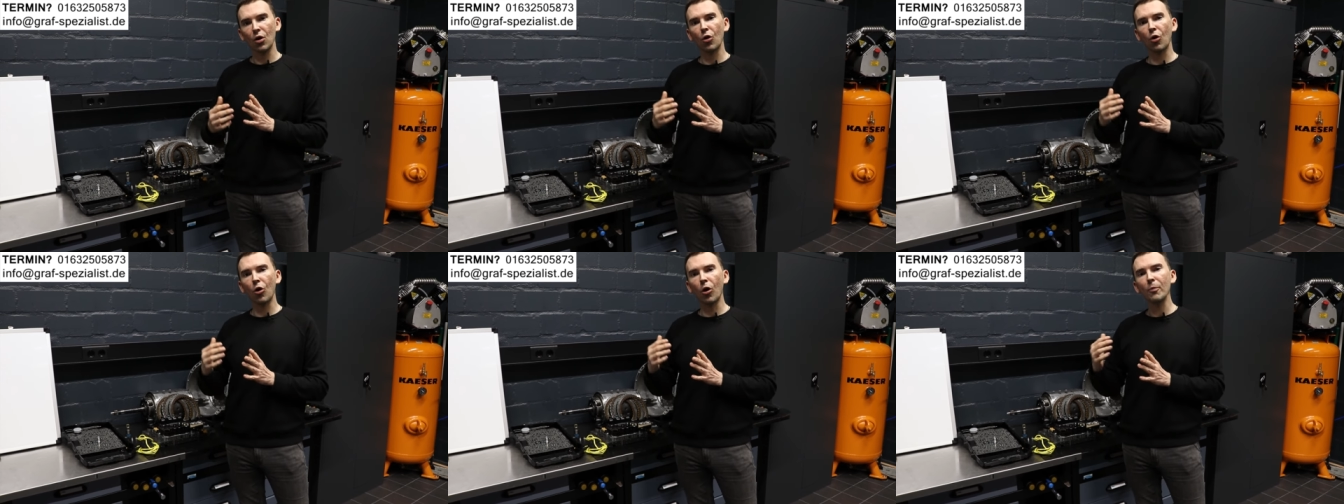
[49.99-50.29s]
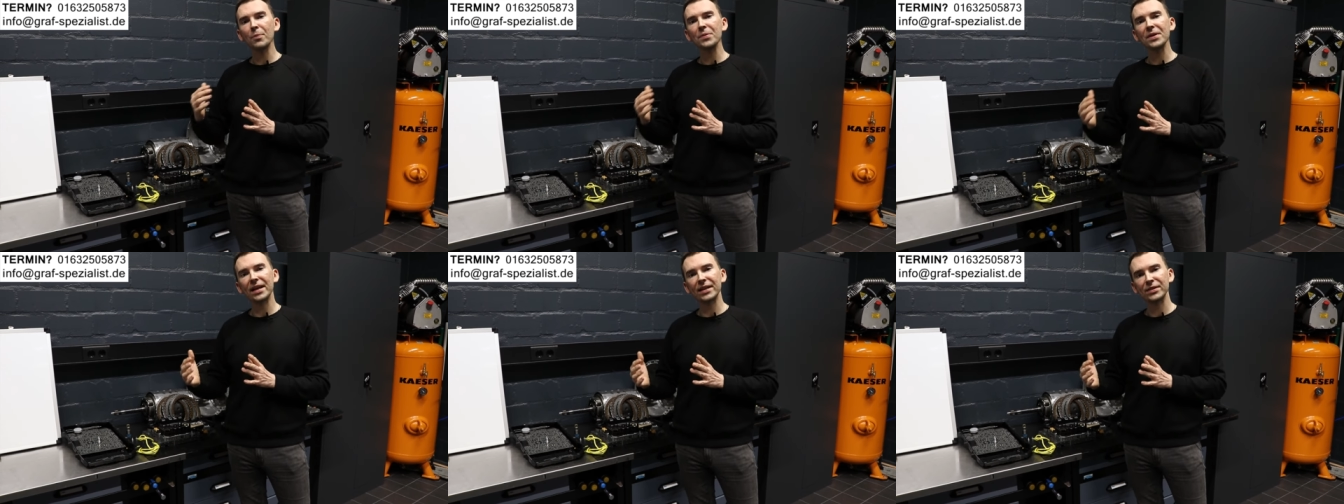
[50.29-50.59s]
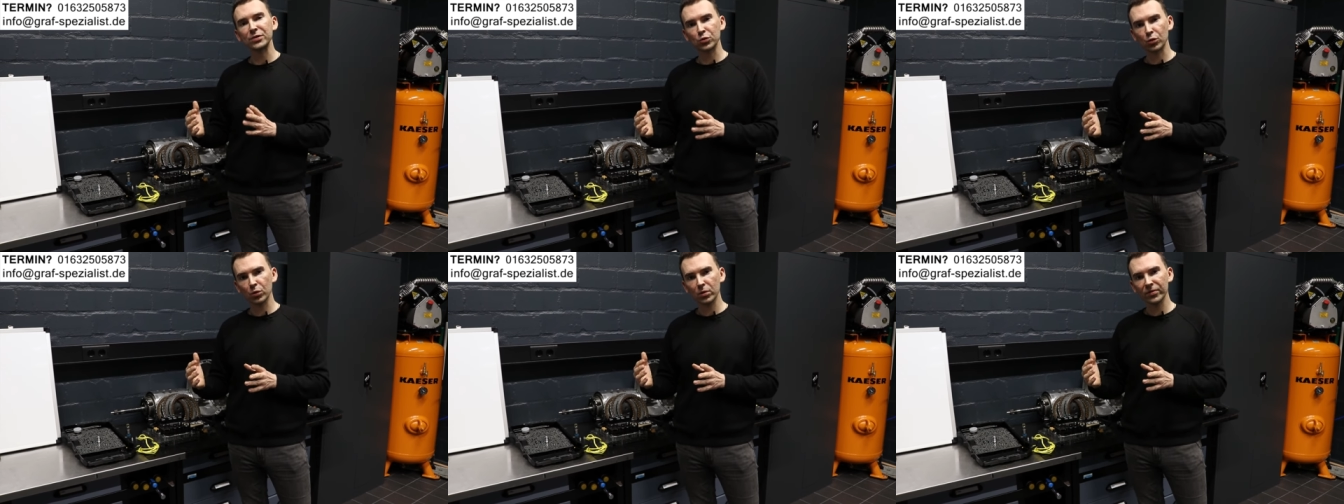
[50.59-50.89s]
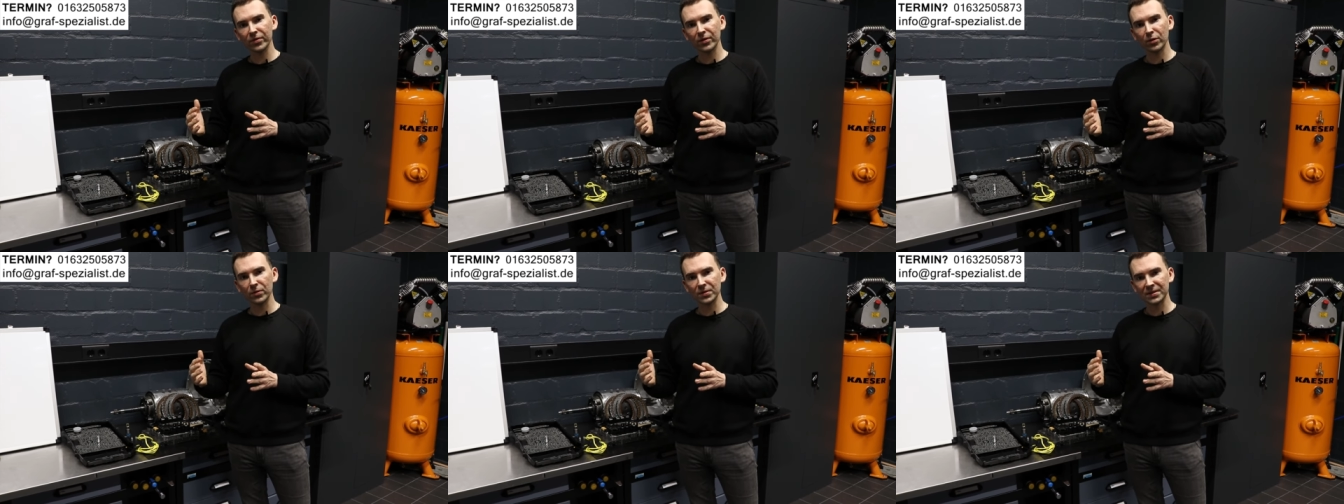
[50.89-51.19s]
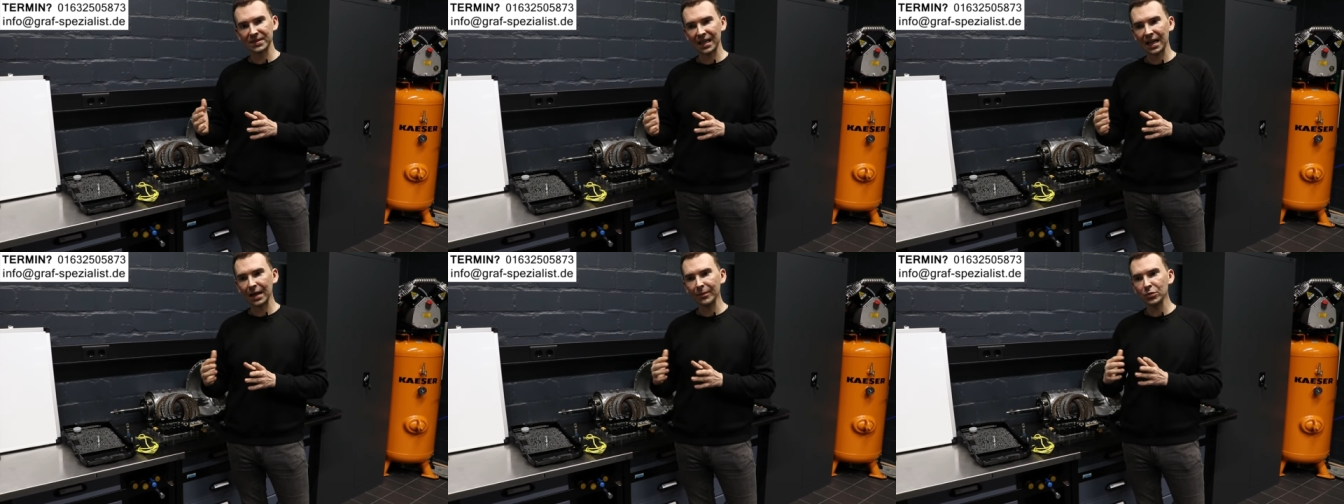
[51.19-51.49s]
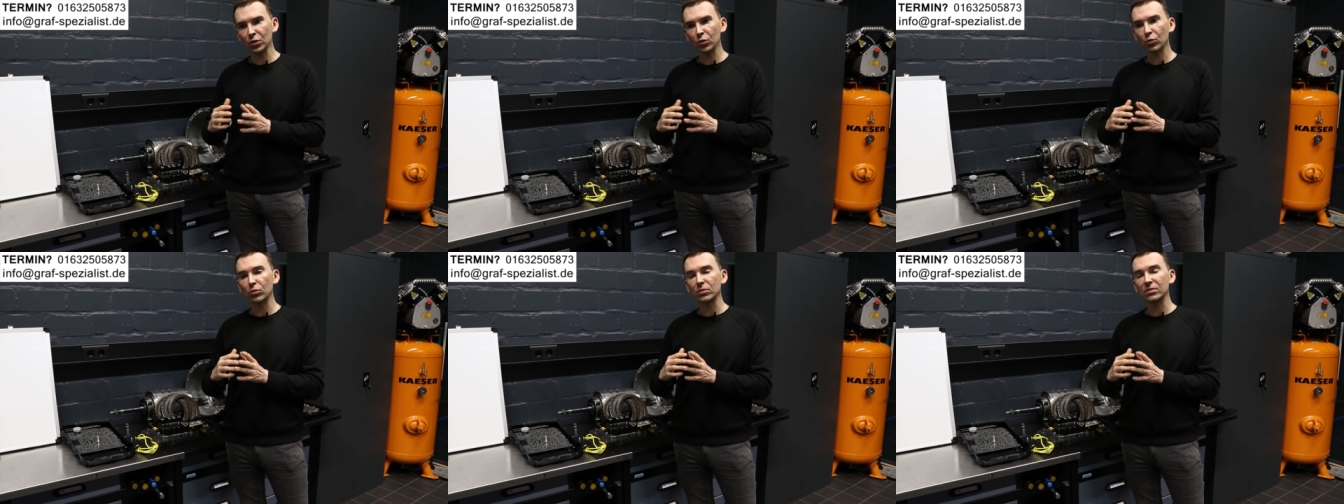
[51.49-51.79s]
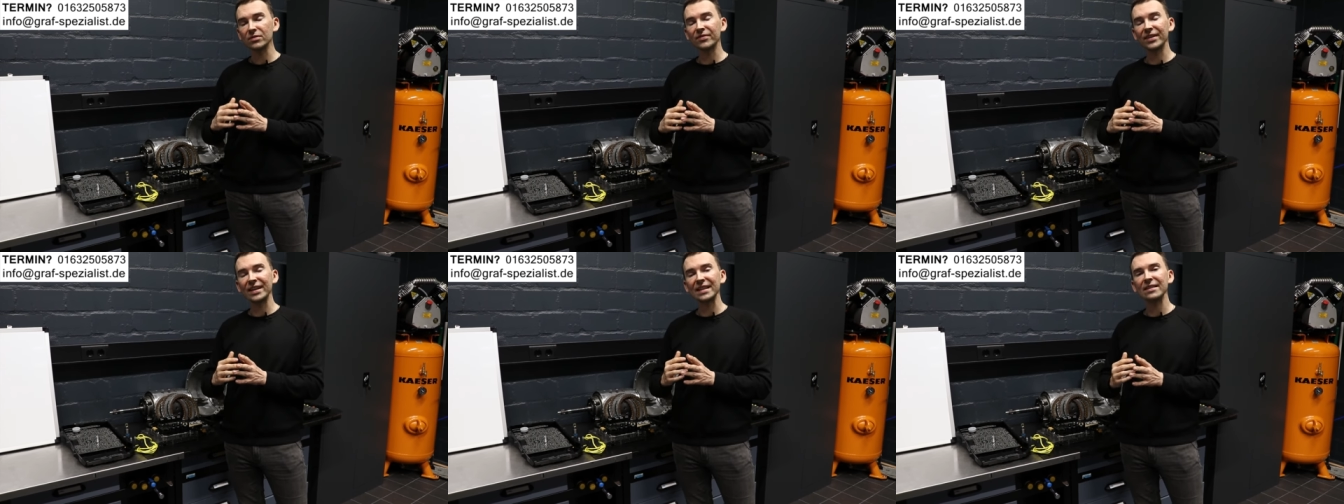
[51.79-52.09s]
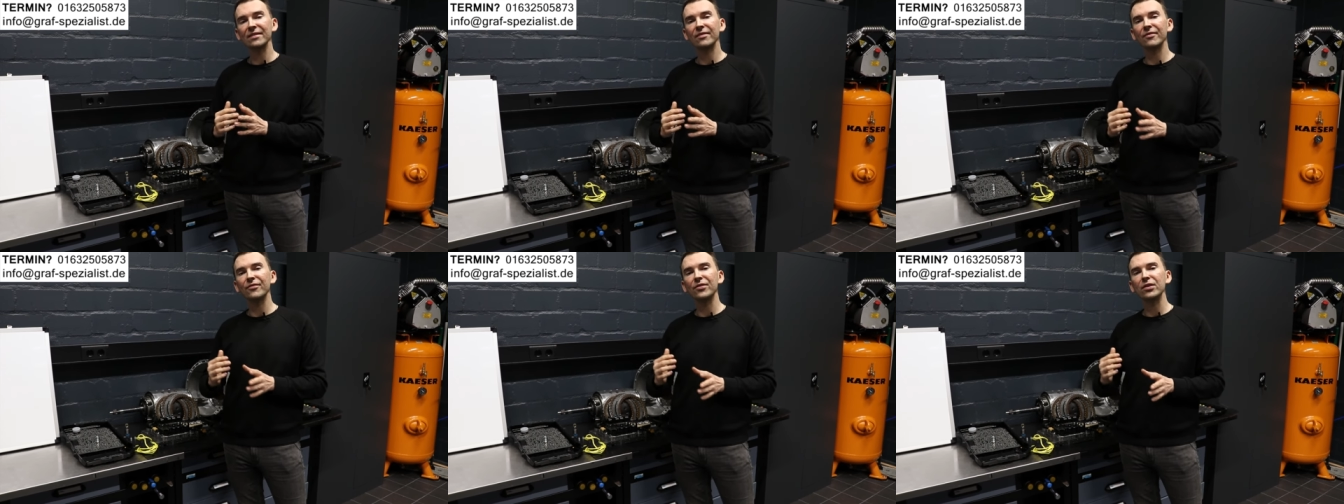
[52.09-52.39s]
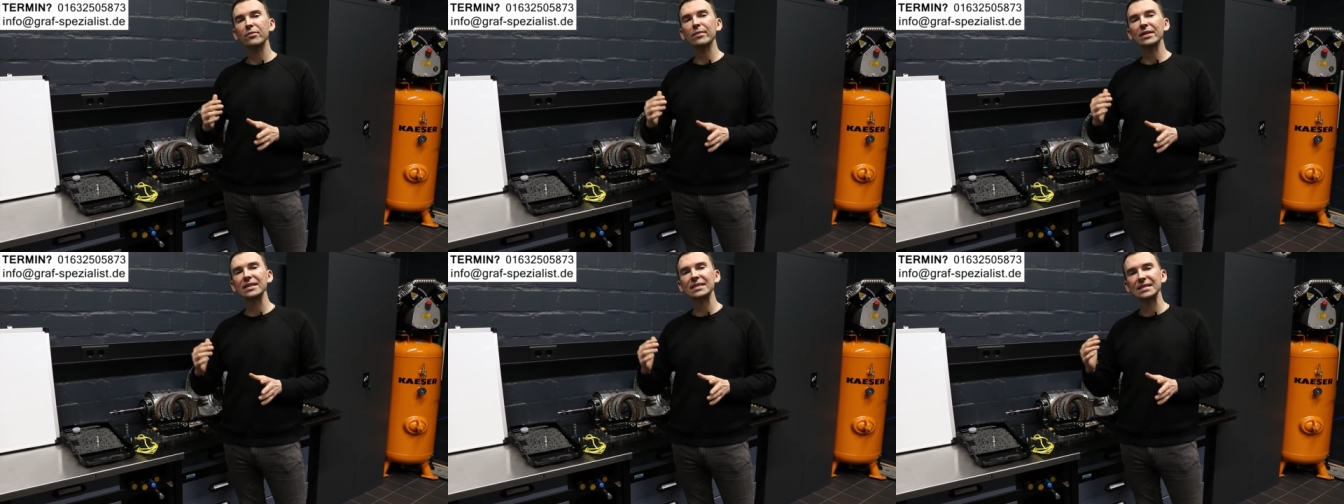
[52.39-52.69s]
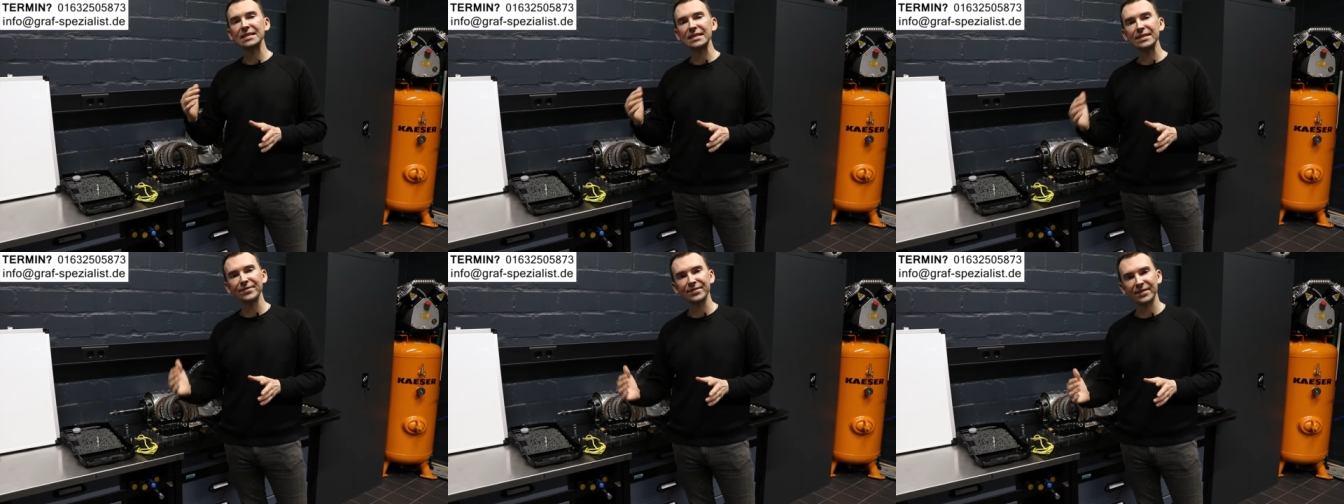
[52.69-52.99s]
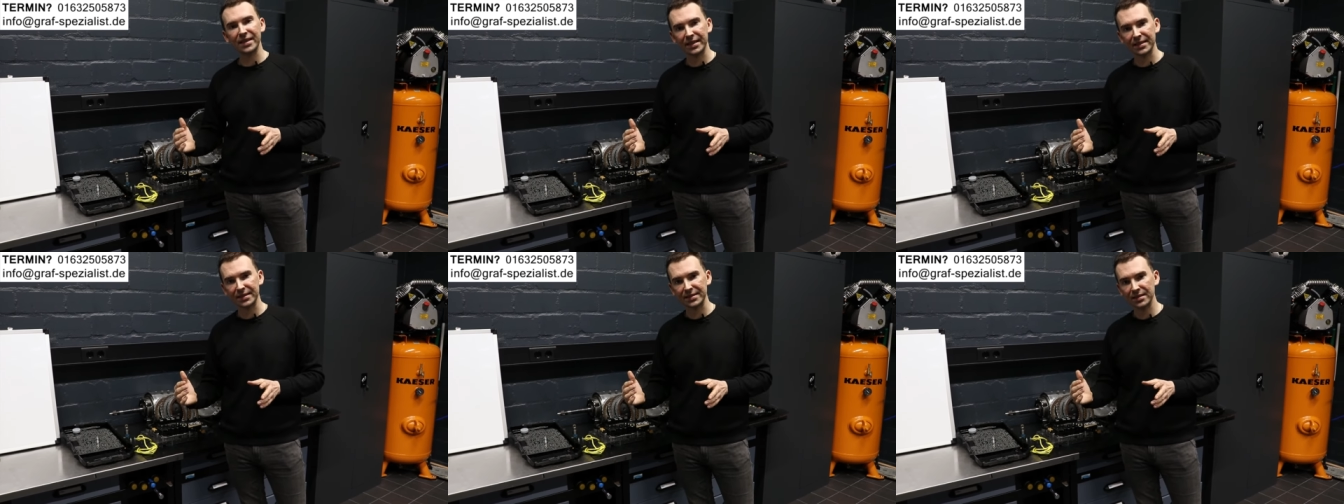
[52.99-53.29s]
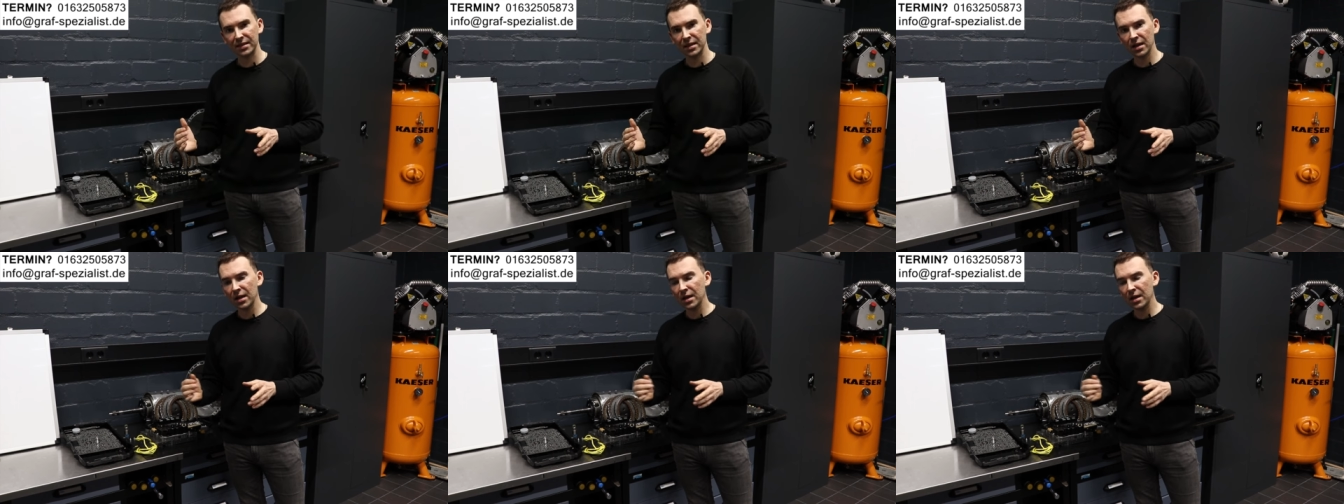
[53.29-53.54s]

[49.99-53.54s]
ob ihr einen Druckverlust habt und wenn, wie massiv der ist.